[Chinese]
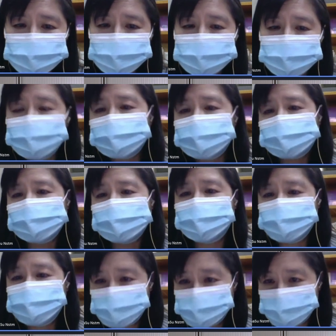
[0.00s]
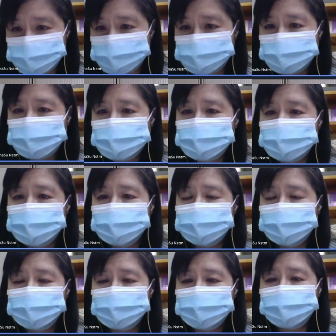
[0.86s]
么都没有人要去？
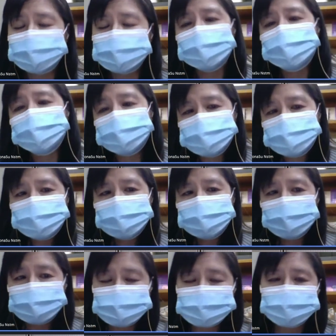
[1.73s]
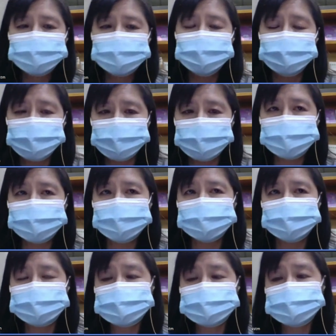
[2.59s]
哦，那我就可以协同
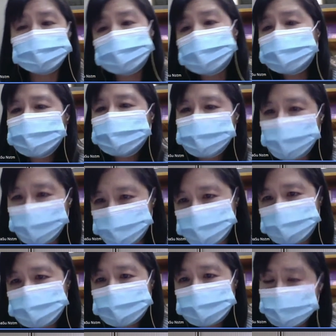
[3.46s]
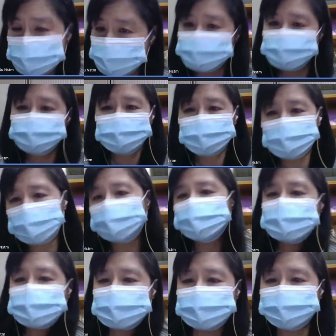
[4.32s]
管理的其他的同事一起去
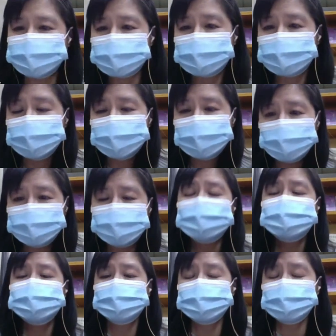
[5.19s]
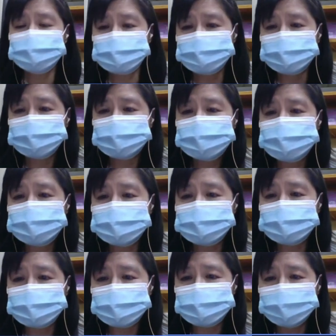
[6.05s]
了解发生了什么事
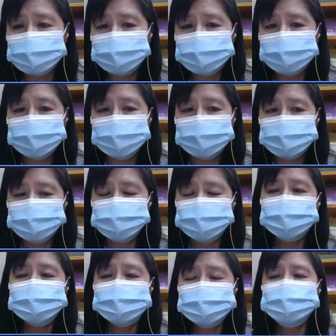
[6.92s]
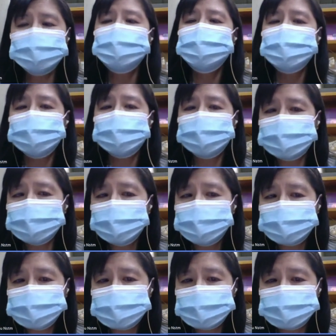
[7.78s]
情。所以这就回归
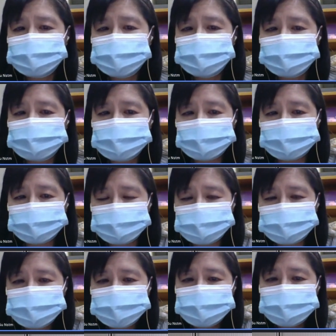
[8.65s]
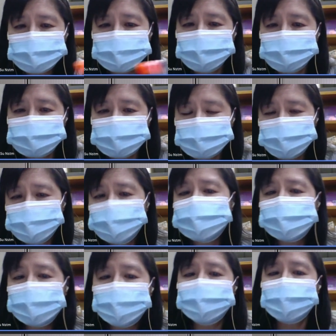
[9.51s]
到我先前讲的，这些东西
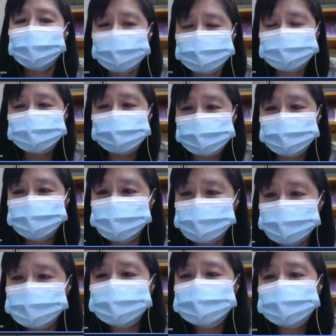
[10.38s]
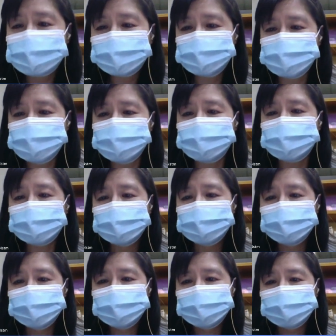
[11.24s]
如果要派人去现场做，